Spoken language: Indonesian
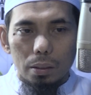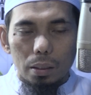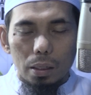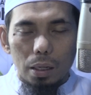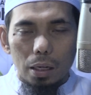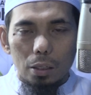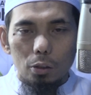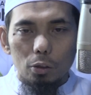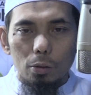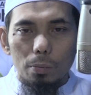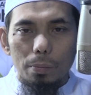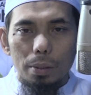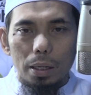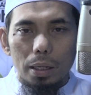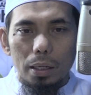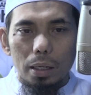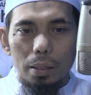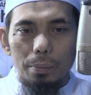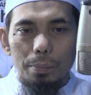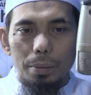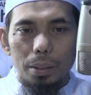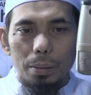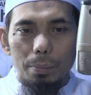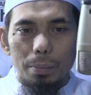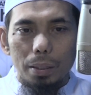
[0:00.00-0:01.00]
atau
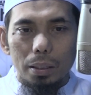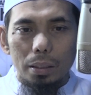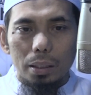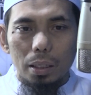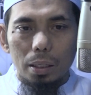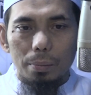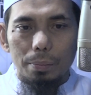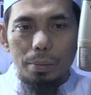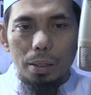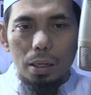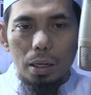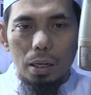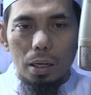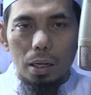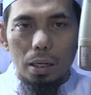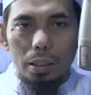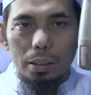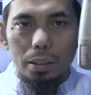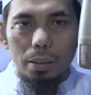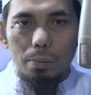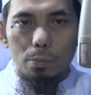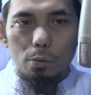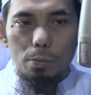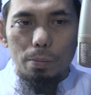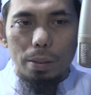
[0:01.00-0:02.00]
bahkan minimal dalam hal-hal
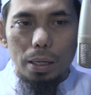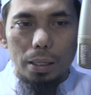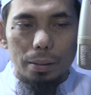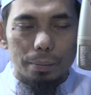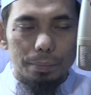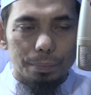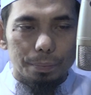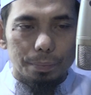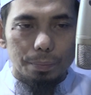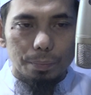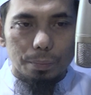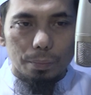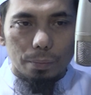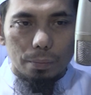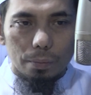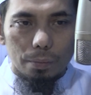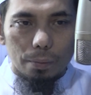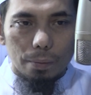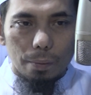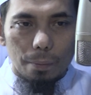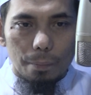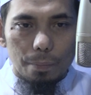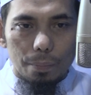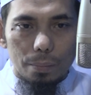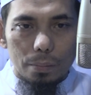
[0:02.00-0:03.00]
yang mubah.
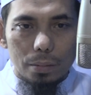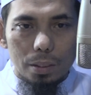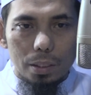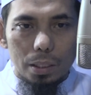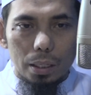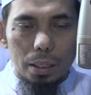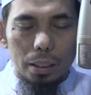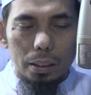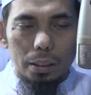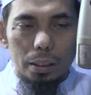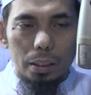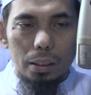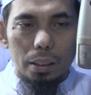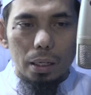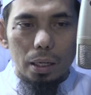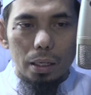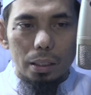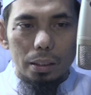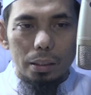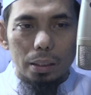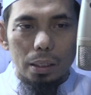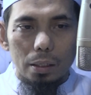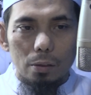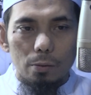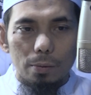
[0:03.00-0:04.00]
Jangankan hal
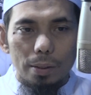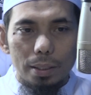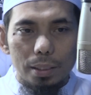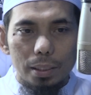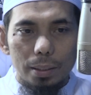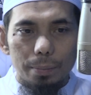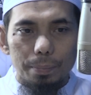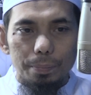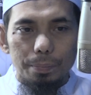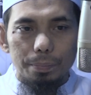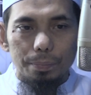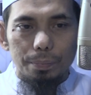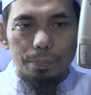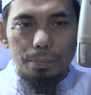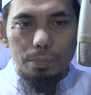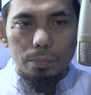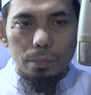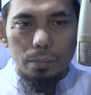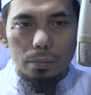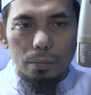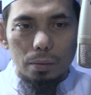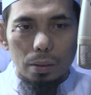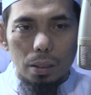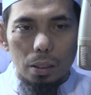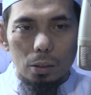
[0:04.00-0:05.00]
yang wajib
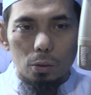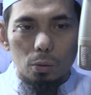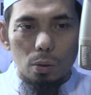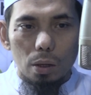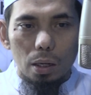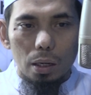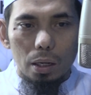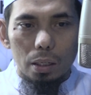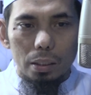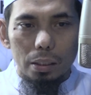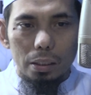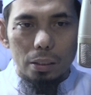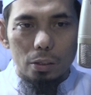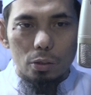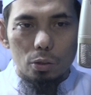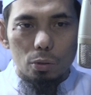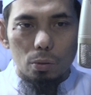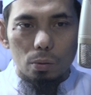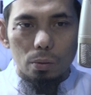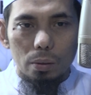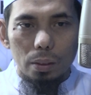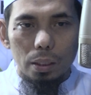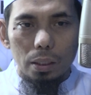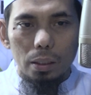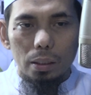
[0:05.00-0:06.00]
atau hal yang
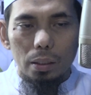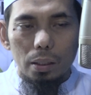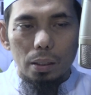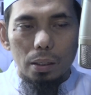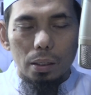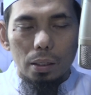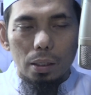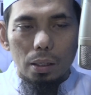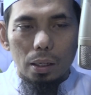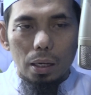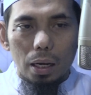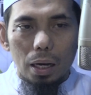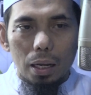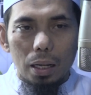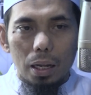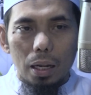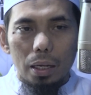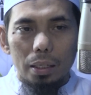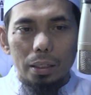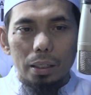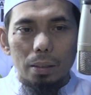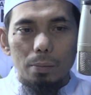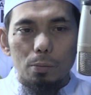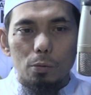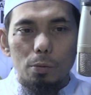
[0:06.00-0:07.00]
sunnah,
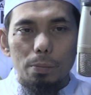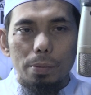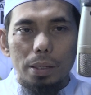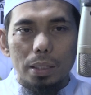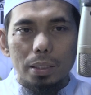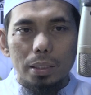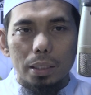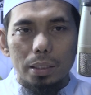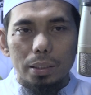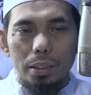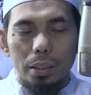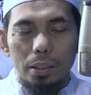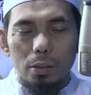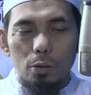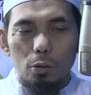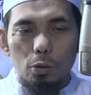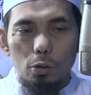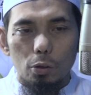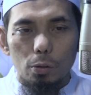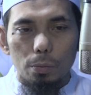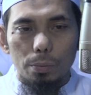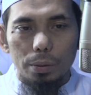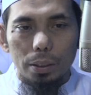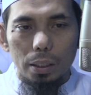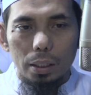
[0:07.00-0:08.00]
hal-hal yang mubah saja
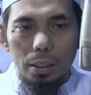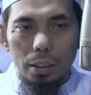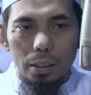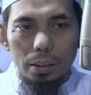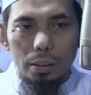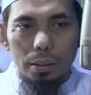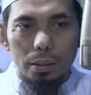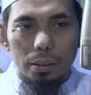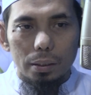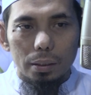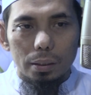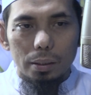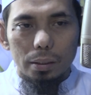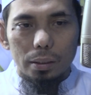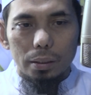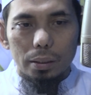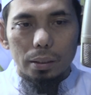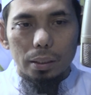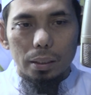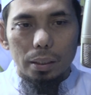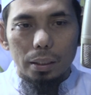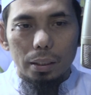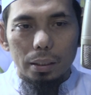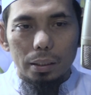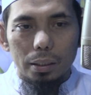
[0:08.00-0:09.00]
hukumnya
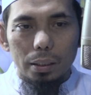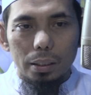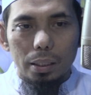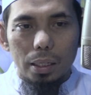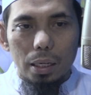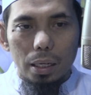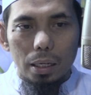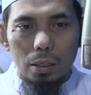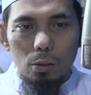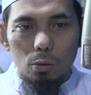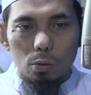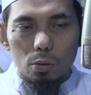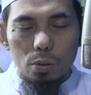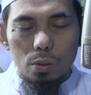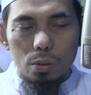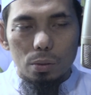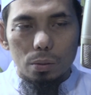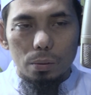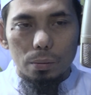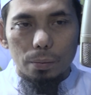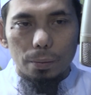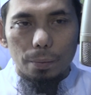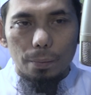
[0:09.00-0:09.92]
e, tidak harus.